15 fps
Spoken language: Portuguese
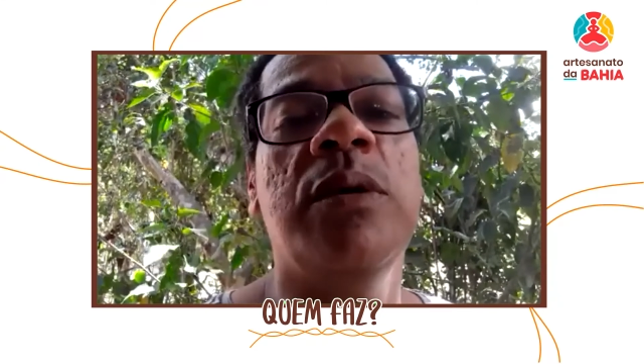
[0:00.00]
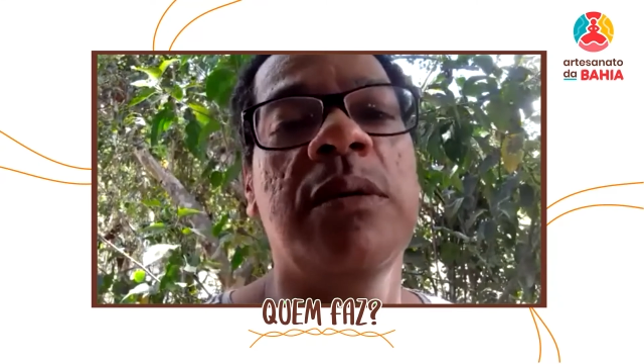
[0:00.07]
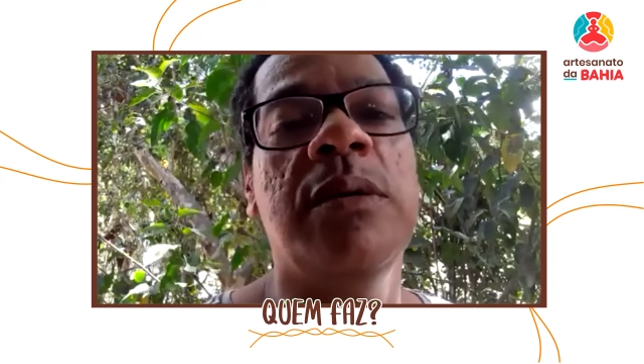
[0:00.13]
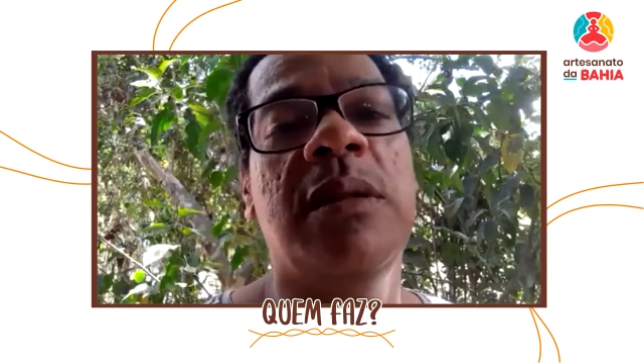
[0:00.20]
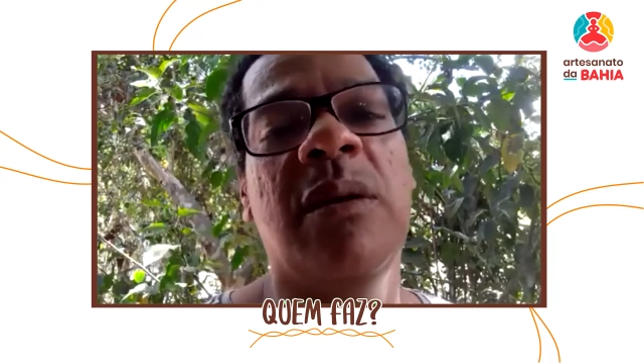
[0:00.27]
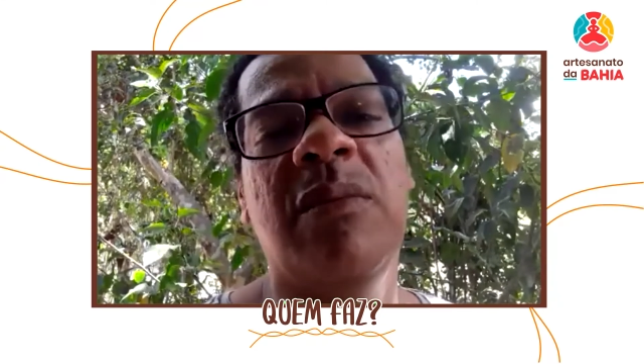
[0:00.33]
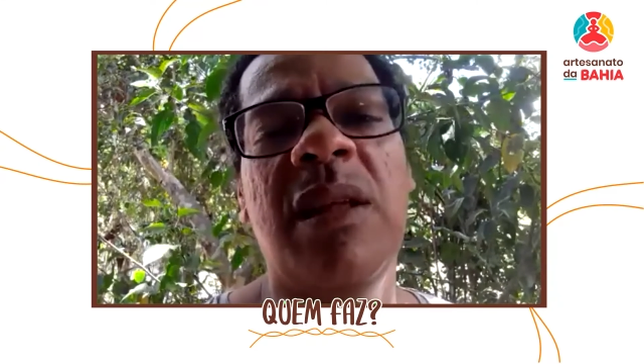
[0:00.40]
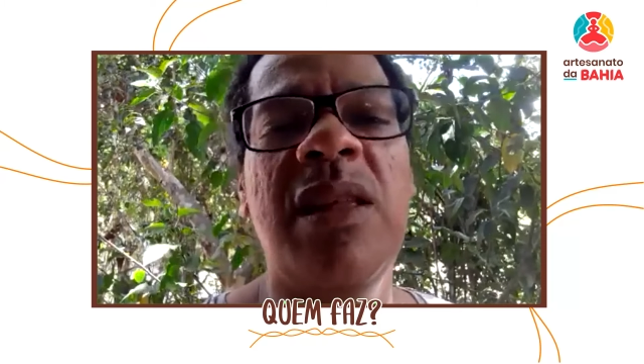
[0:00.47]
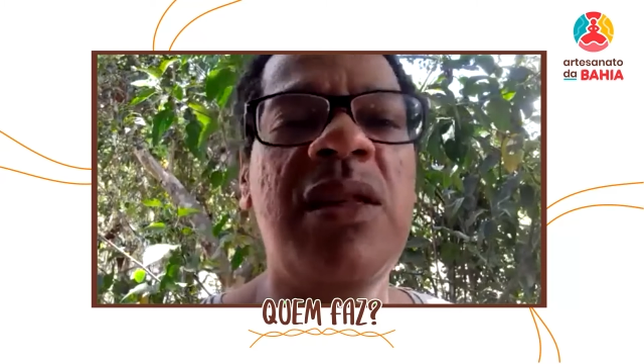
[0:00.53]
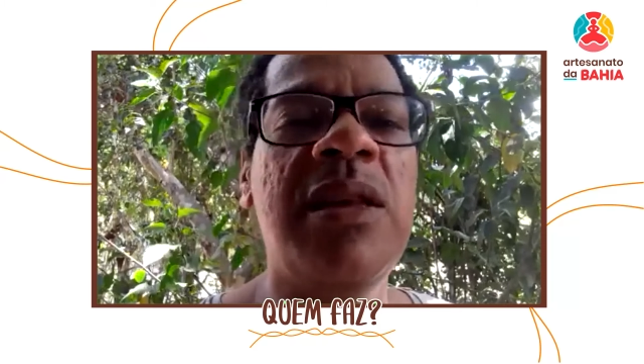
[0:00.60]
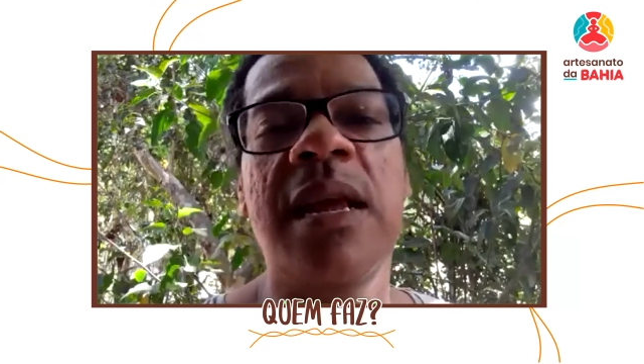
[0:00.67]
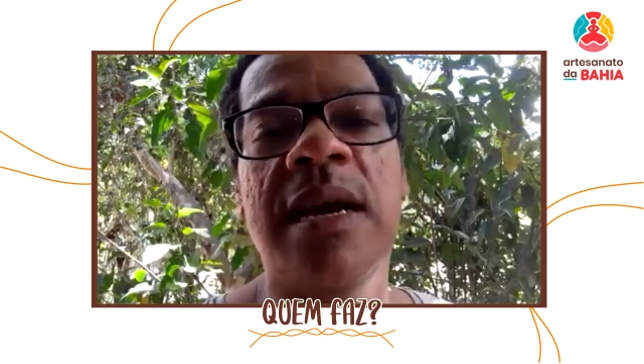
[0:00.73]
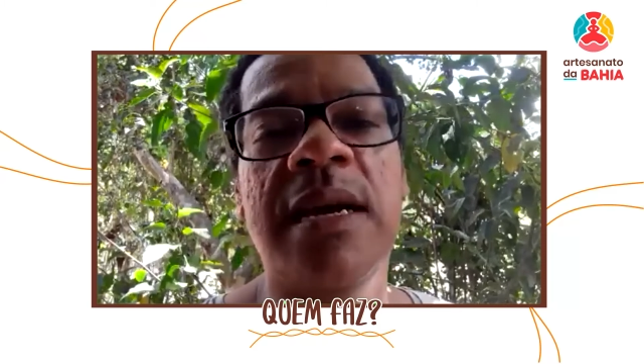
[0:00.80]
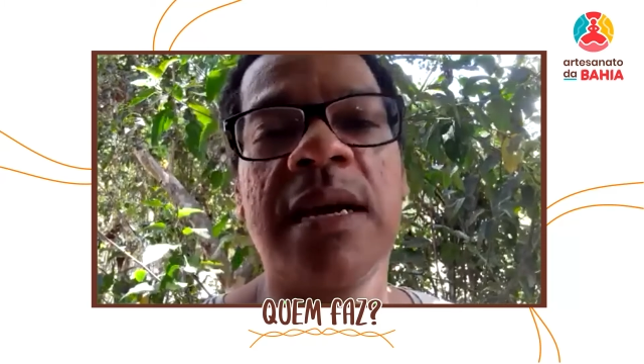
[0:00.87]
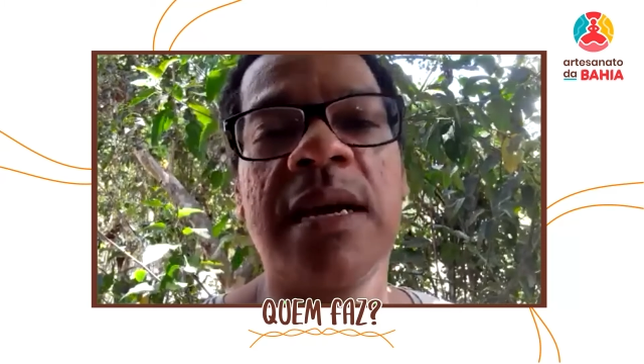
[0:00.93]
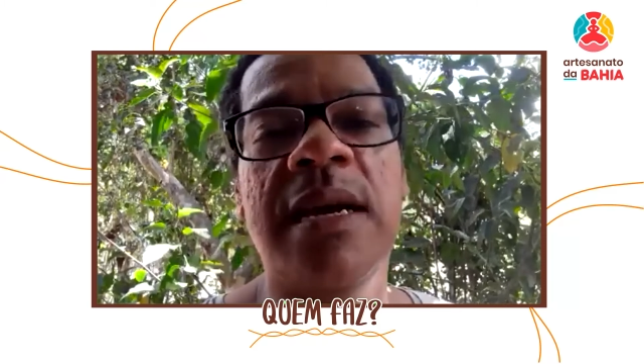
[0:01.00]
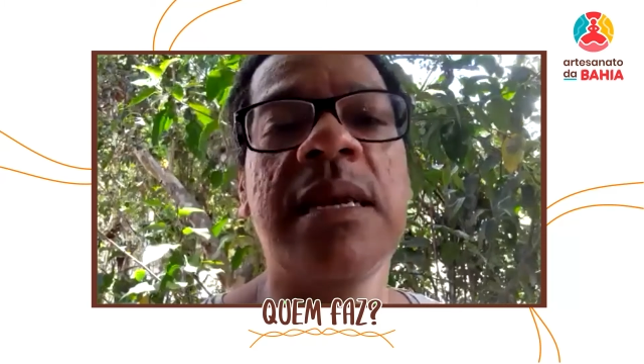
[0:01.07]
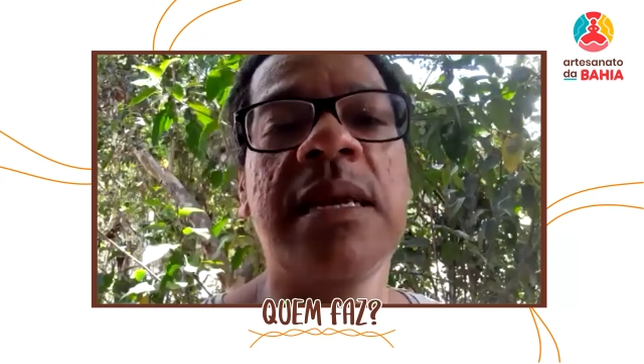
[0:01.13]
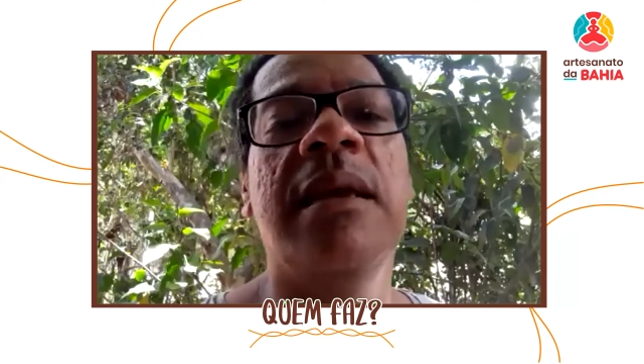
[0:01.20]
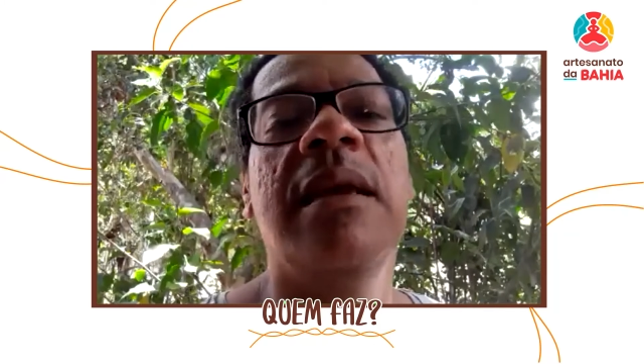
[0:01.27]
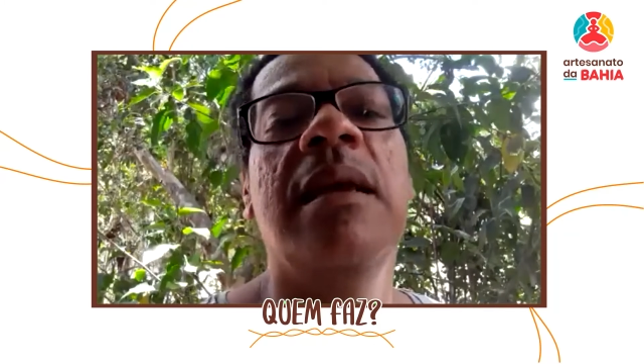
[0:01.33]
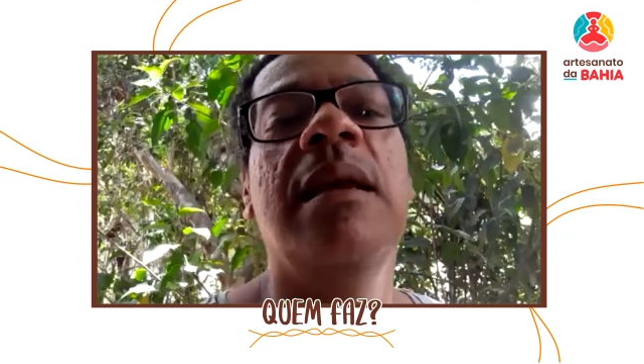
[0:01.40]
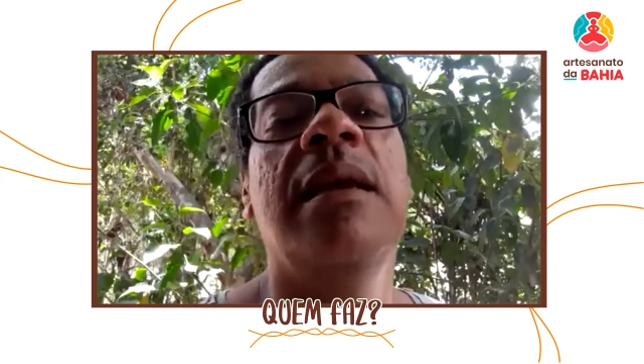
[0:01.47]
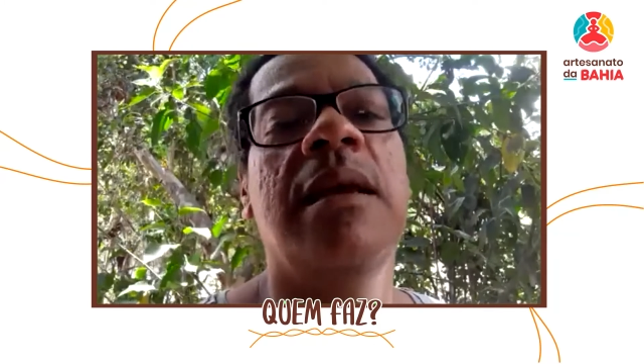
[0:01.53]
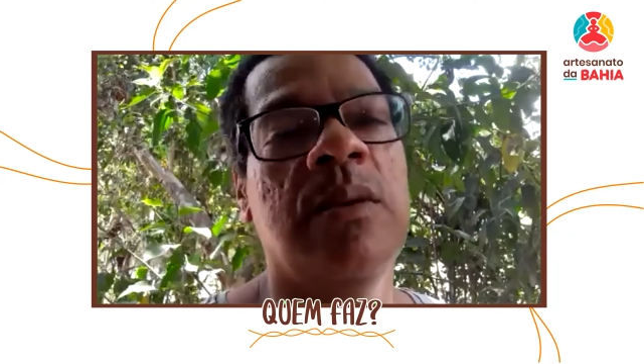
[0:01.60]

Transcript: Então desde criança eu